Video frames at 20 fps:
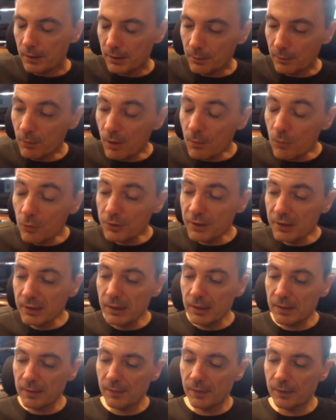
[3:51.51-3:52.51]
Et moi, mon
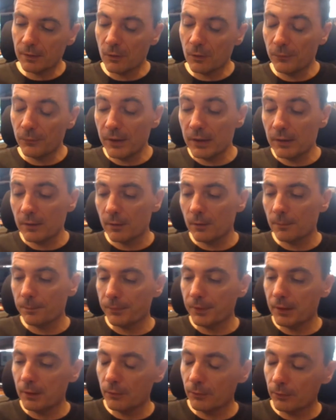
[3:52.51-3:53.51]
idée, c'est qu'en fait, euh,
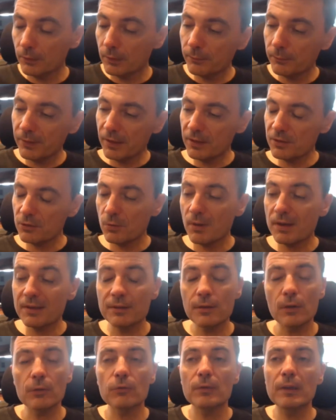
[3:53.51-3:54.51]
le Venezuela
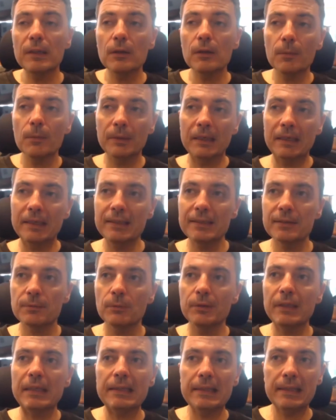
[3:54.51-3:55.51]
sort d'une énorme crise
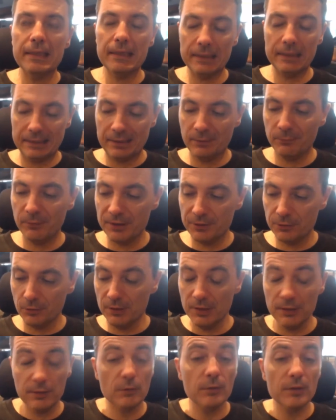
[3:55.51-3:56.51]
monétaire et
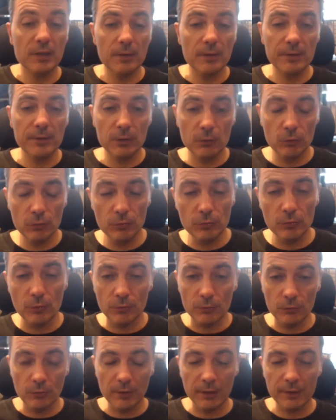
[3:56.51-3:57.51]
inflationniste que tu as vécu
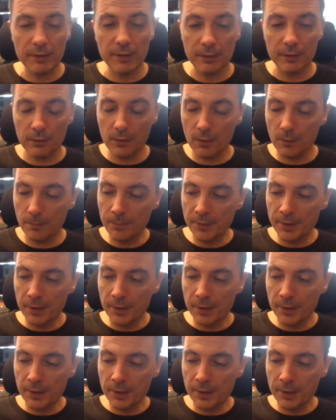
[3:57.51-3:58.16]
euh, de, l'intérieur.